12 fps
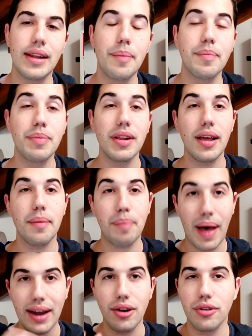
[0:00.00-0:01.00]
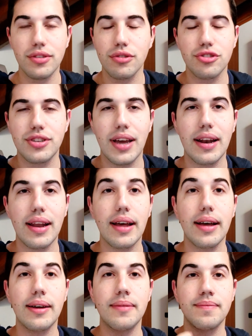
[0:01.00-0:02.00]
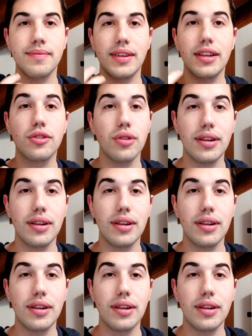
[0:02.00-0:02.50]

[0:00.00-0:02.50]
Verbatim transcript: la, la pilot, ossia la, mm, il,